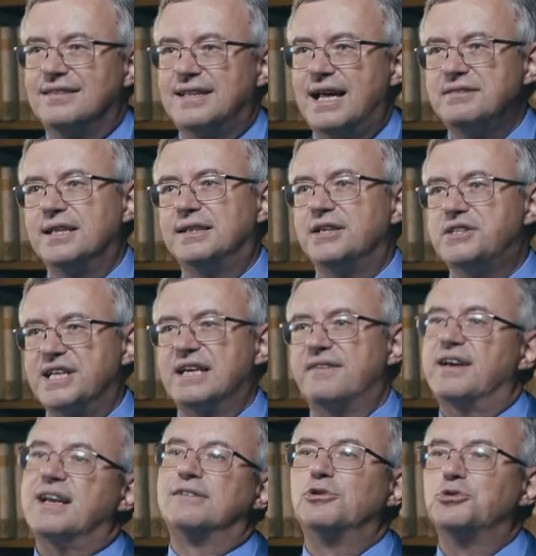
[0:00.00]
Tante dice di
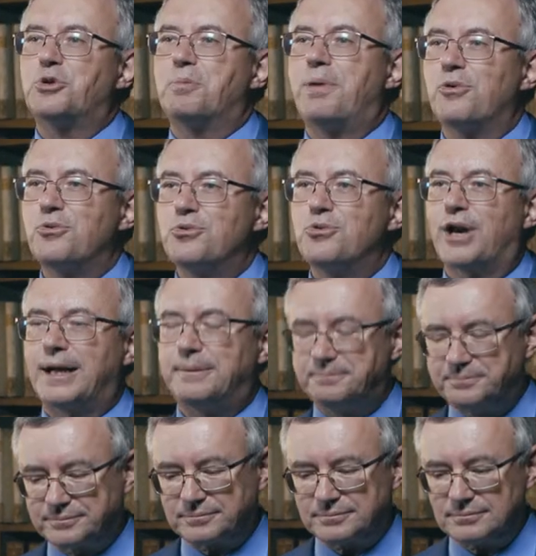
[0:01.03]
aver avuto paura.
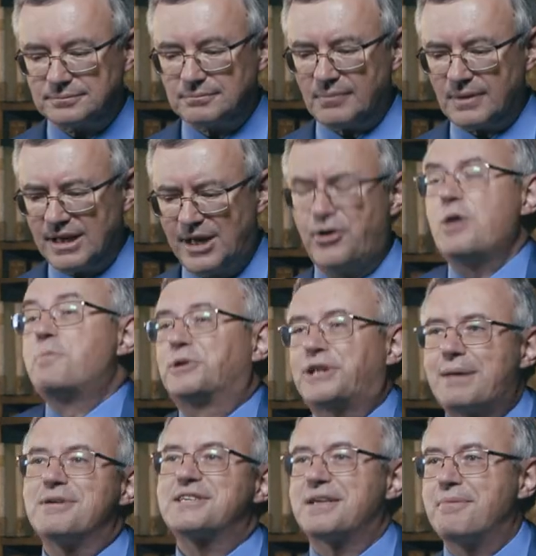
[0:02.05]
A noi
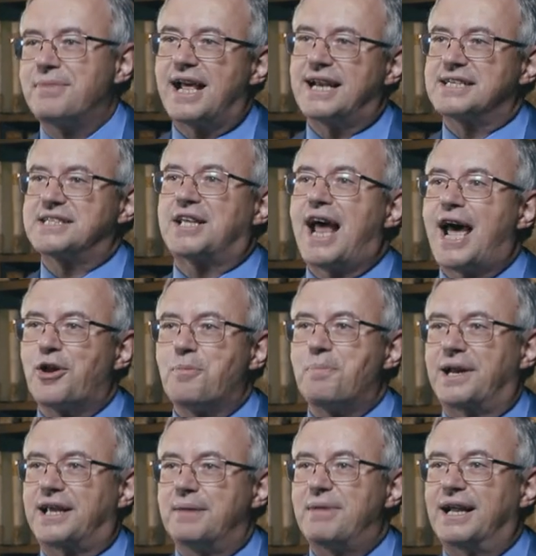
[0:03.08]
potrebbe sembrare strano
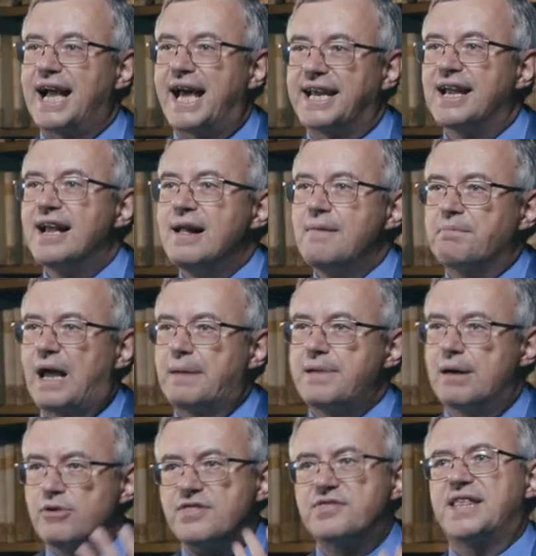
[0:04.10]
perché magari
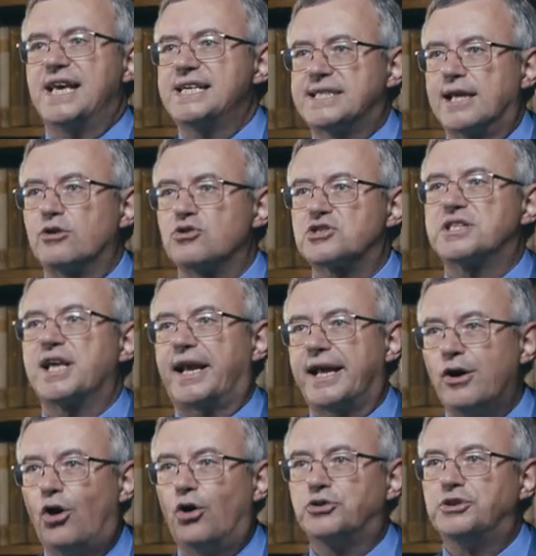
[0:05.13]
abbiamo in testa lo
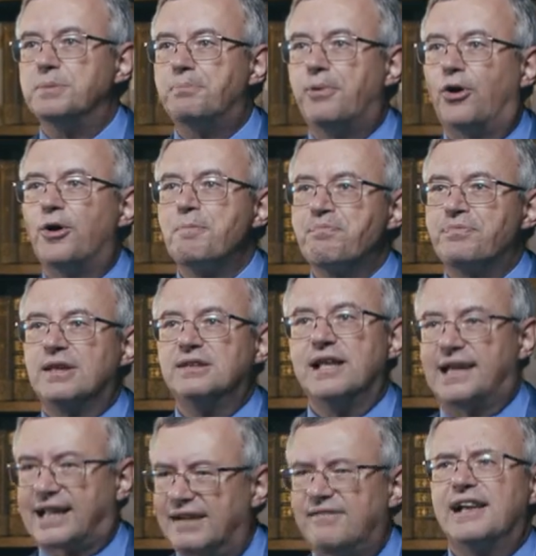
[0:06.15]
stereotipo
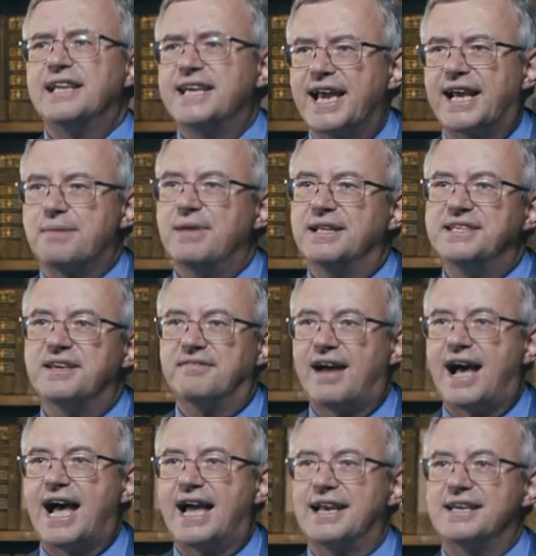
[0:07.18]
del cavaliere
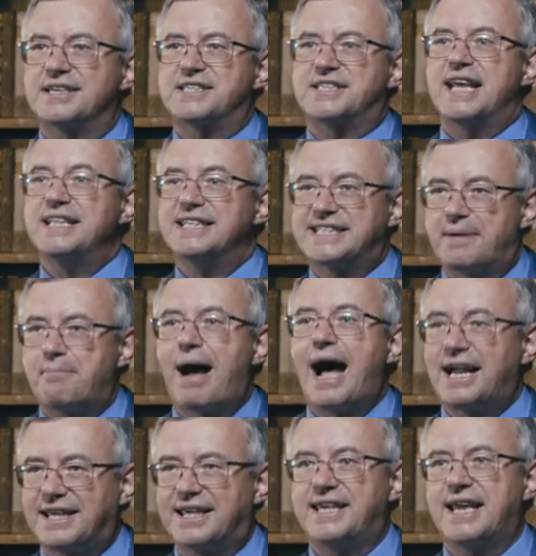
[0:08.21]
medievale senza
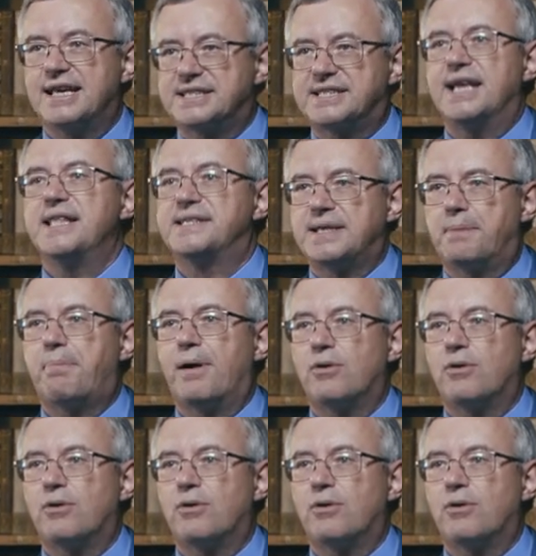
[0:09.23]
macchia e senza